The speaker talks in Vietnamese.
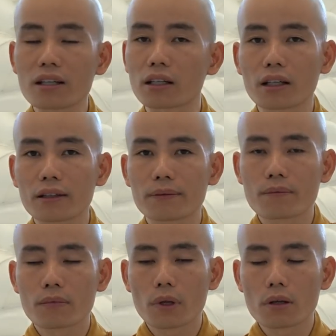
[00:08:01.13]
rừng đấy,
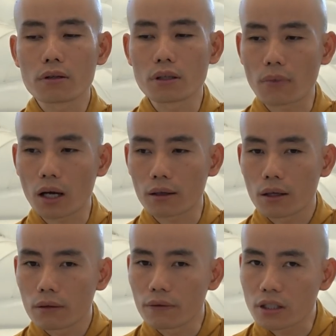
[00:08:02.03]
nhưng mà
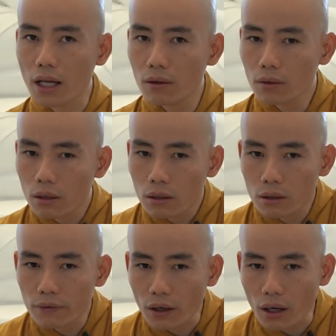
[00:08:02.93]
vì sao
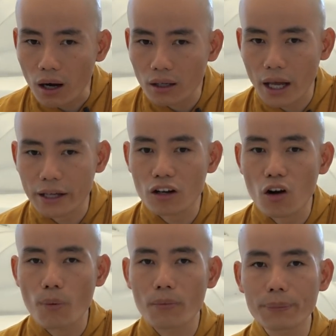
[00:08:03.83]
nó vẫn ở lại để
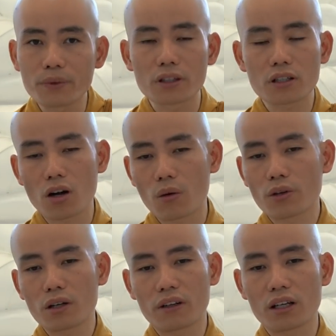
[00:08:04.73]
ôm ấp những đứa con của
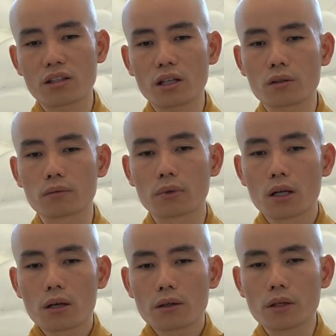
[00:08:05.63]
nó và nó chết cùng.
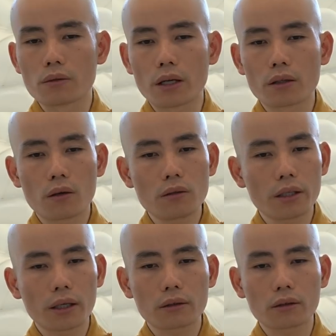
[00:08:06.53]
Điều này nó nói
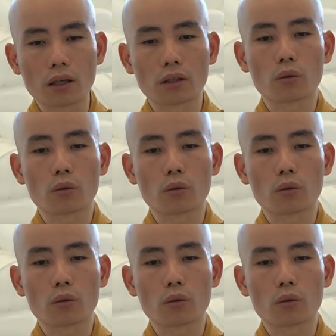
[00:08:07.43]
lên cái tình